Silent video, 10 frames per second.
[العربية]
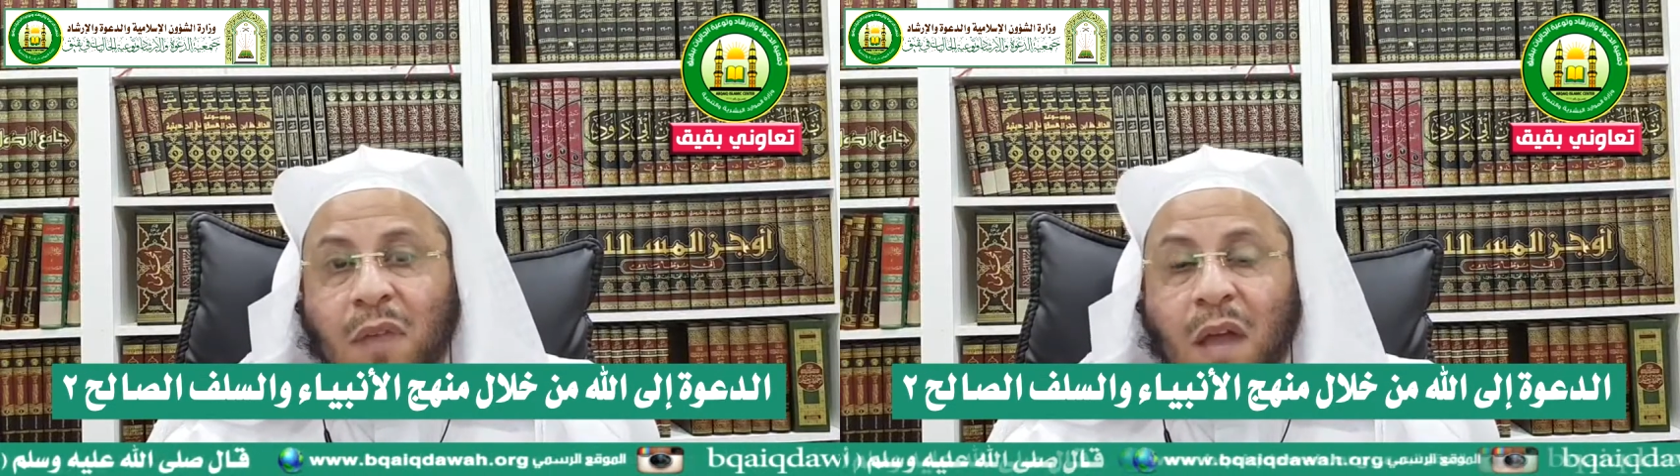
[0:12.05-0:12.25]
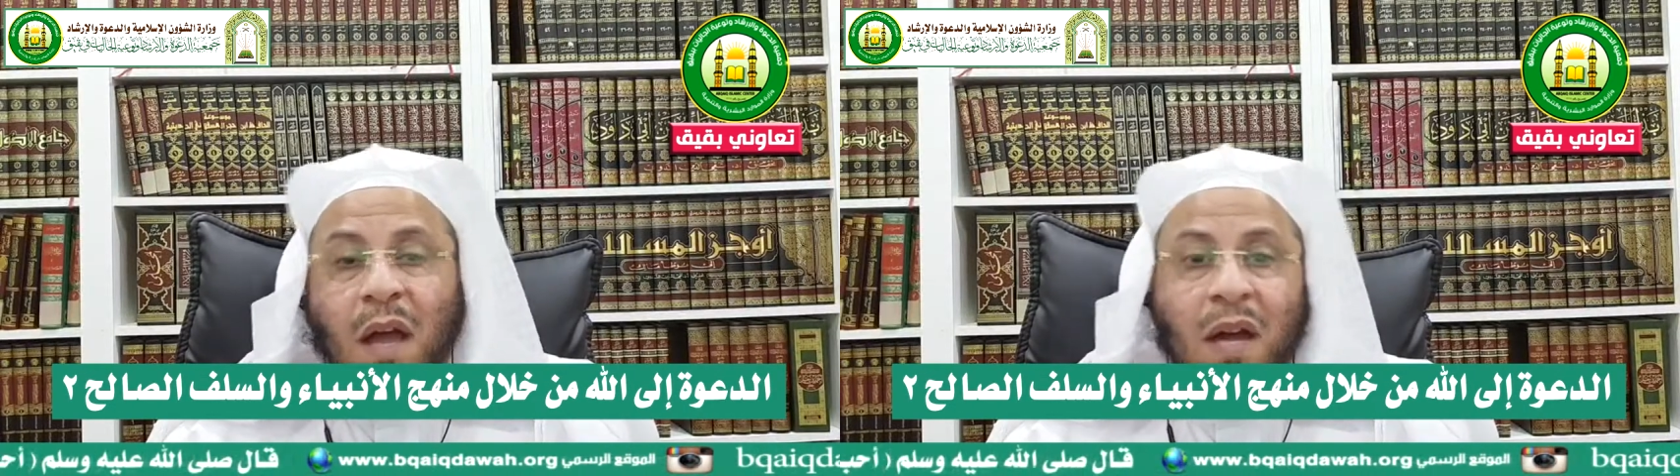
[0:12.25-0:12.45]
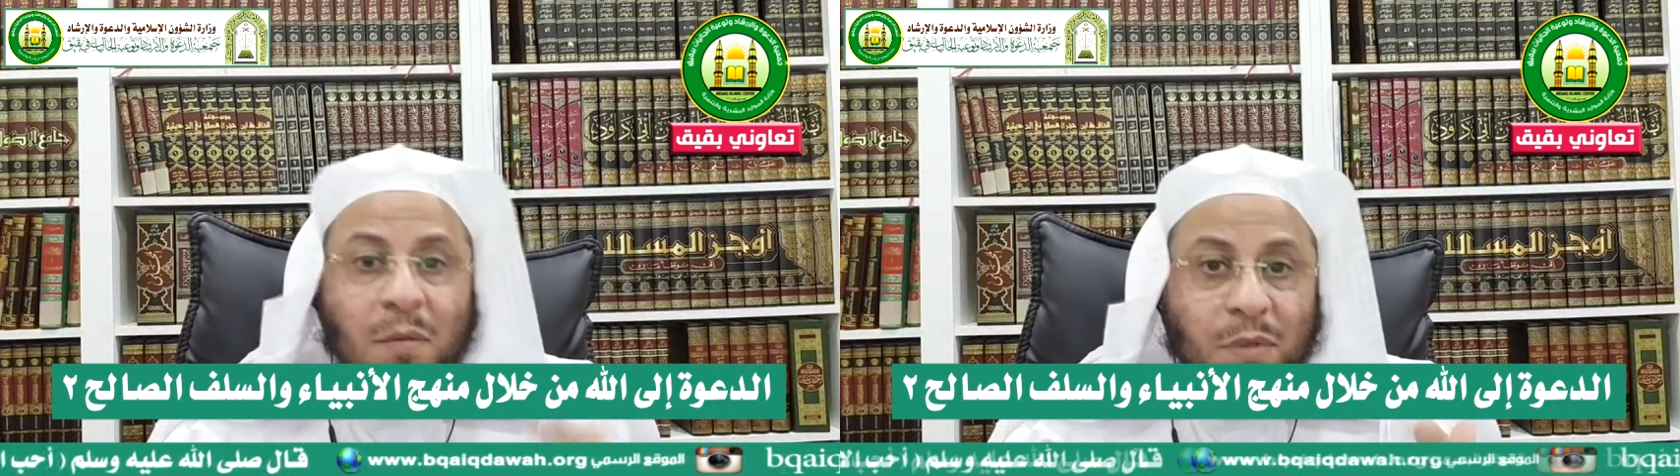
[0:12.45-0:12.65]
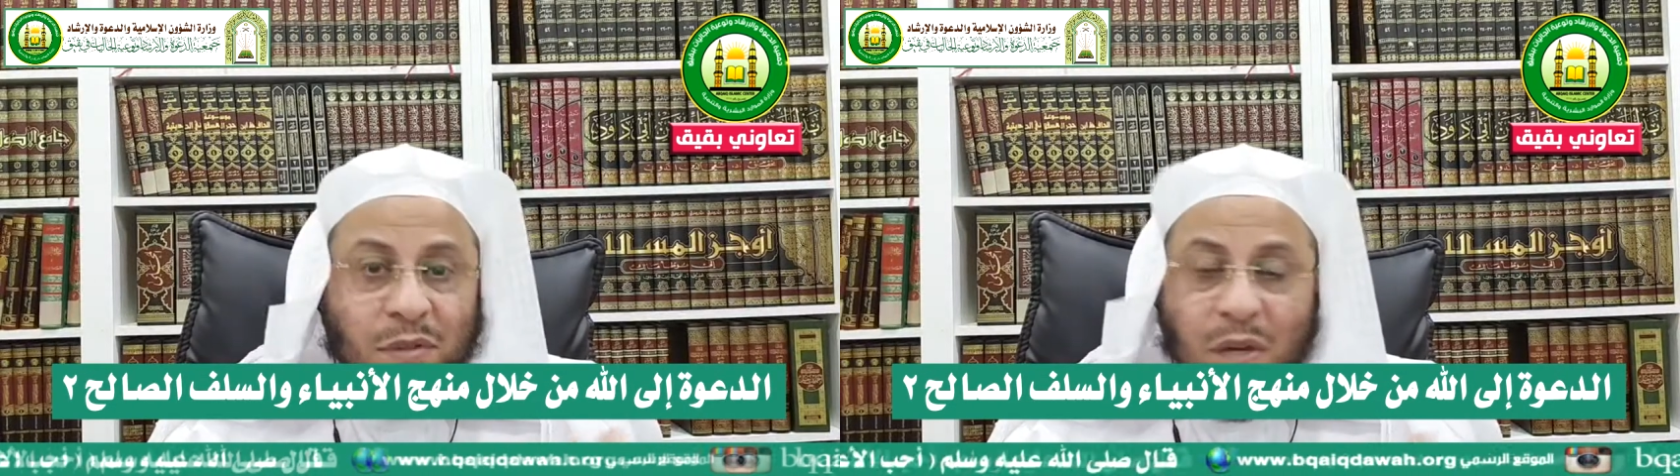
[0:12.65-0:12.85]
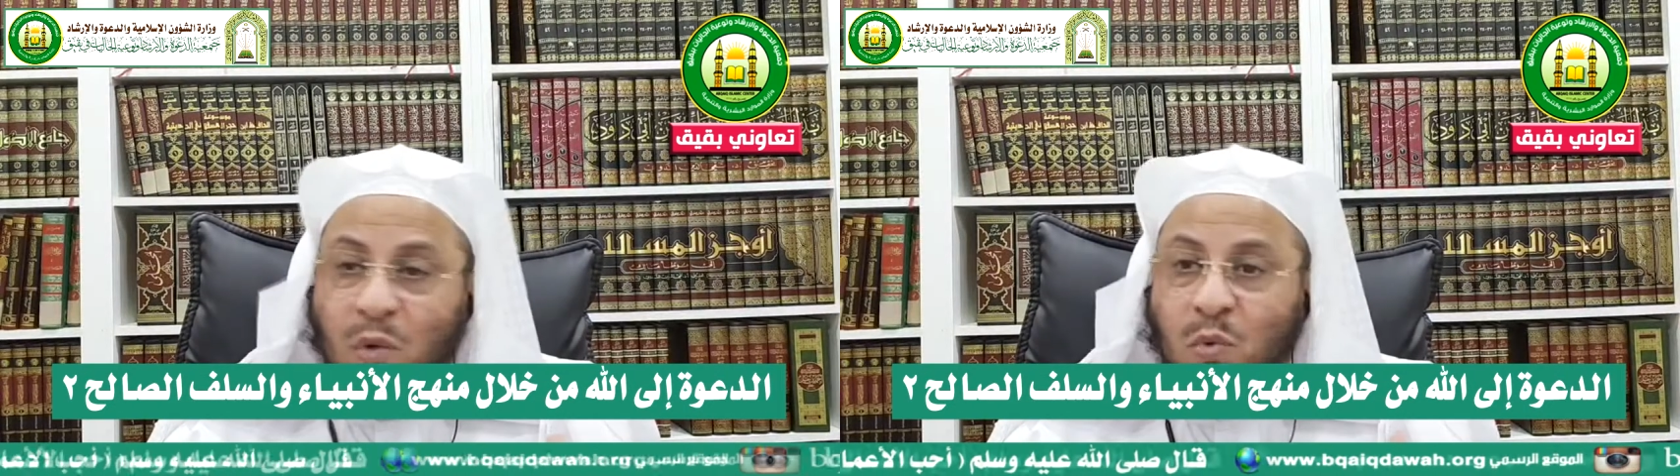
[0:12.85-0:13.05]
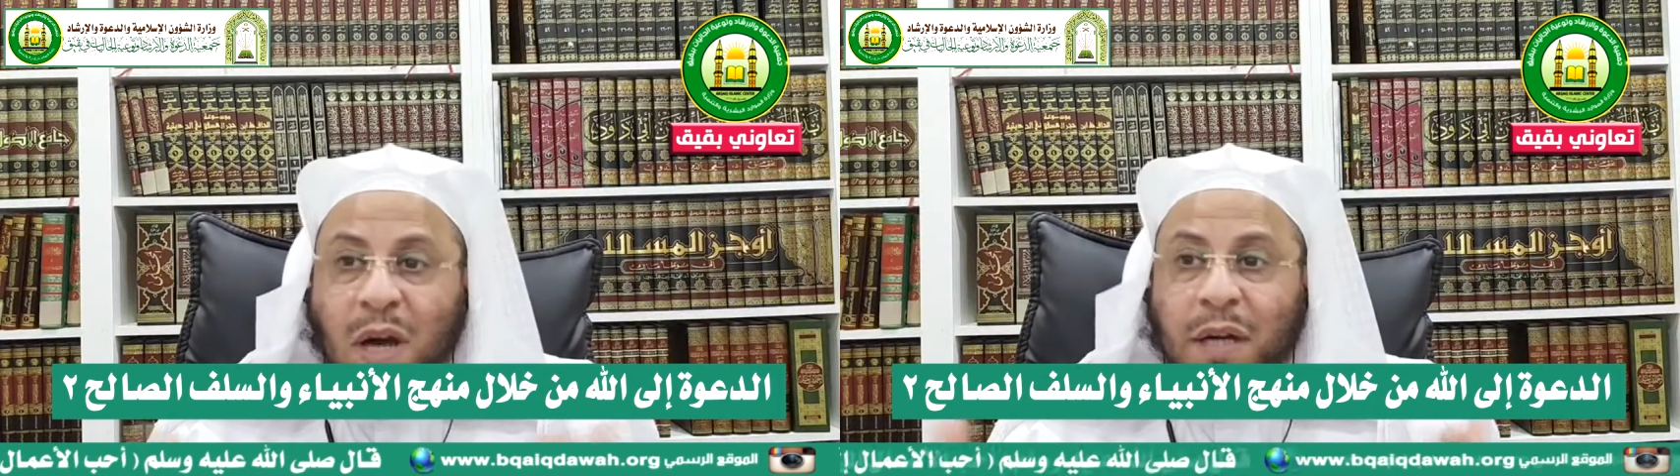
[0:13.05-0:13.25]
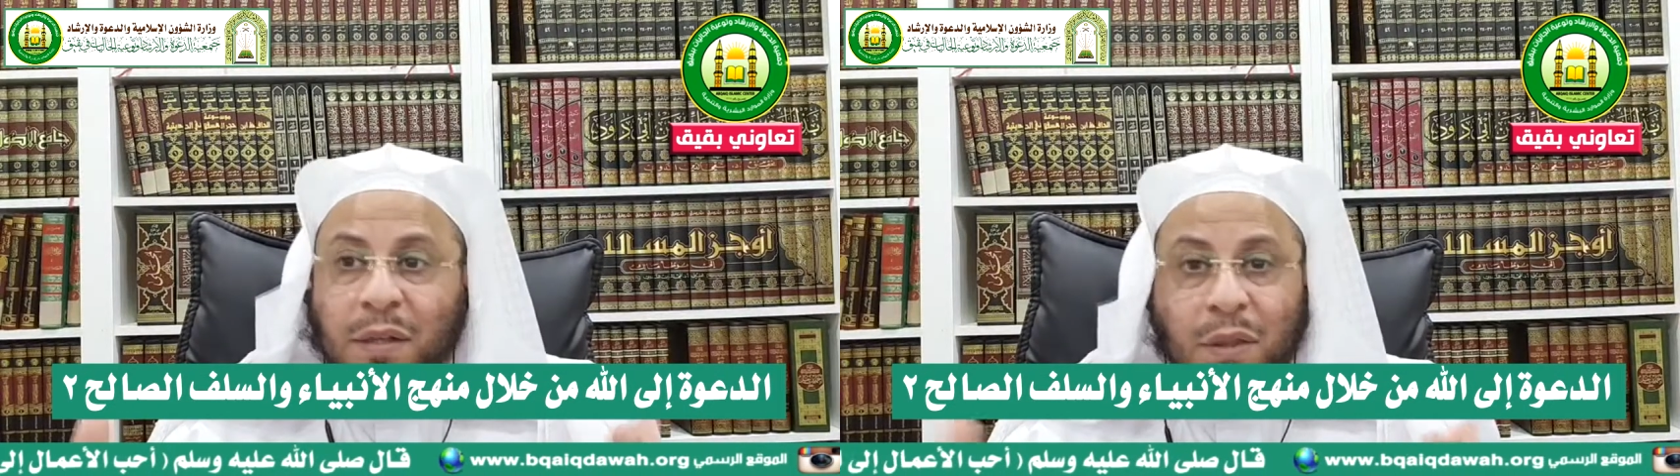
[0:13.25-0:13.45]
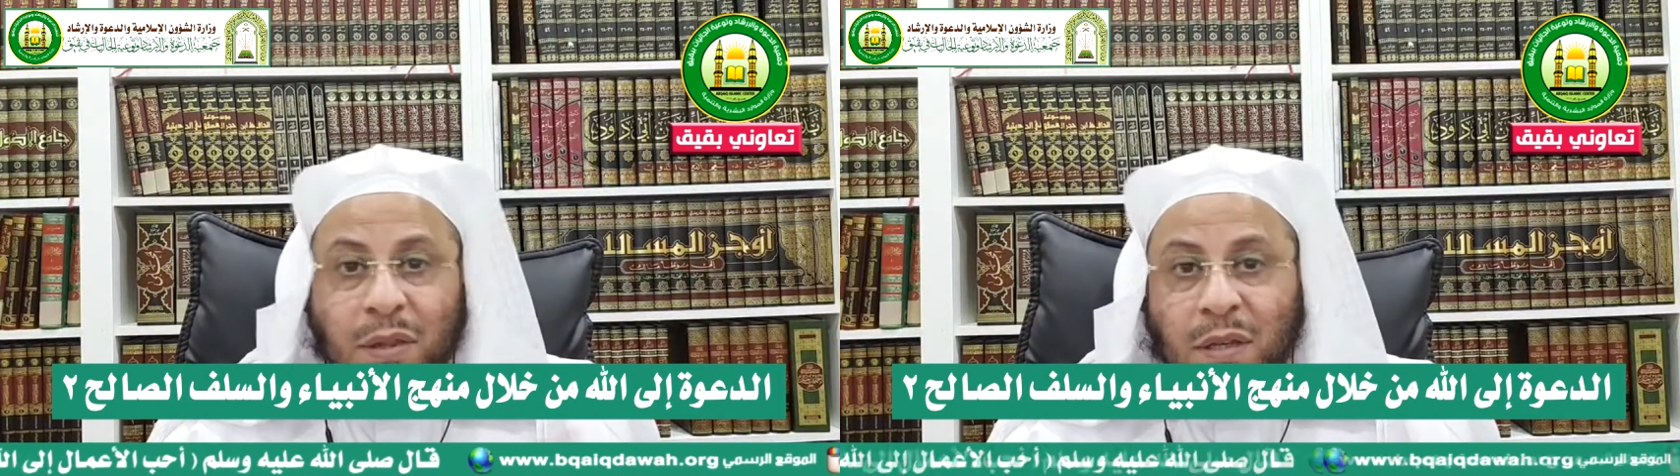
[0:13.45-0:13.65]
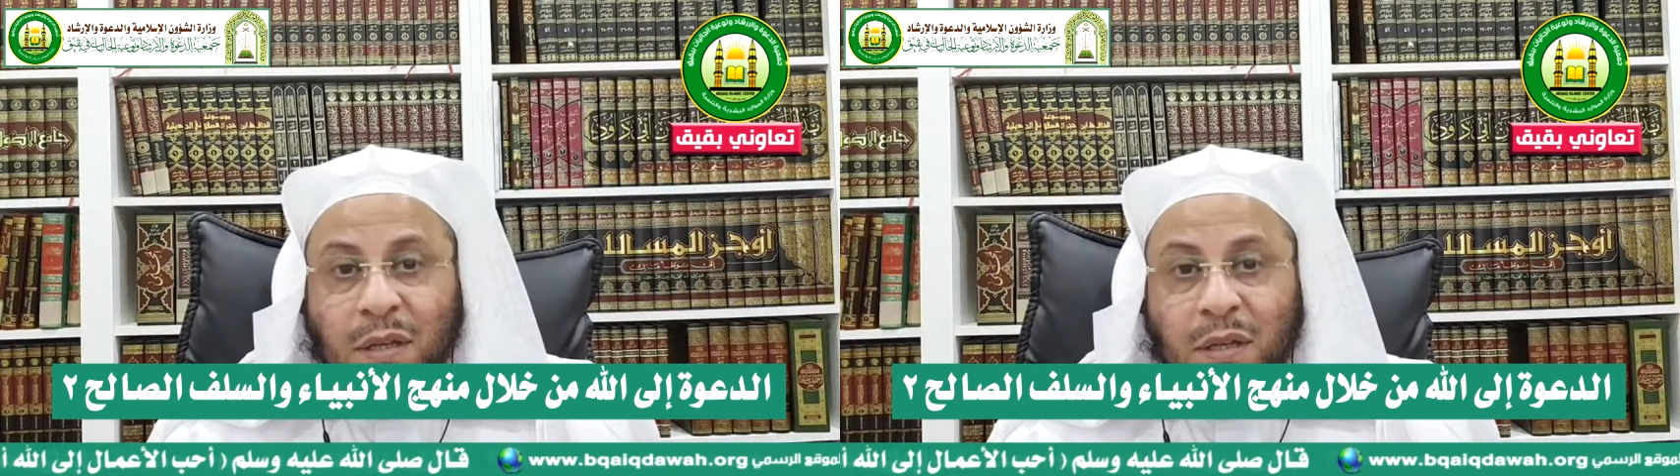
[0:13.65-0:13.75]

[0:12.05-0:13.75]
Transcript: عابد أو واعظ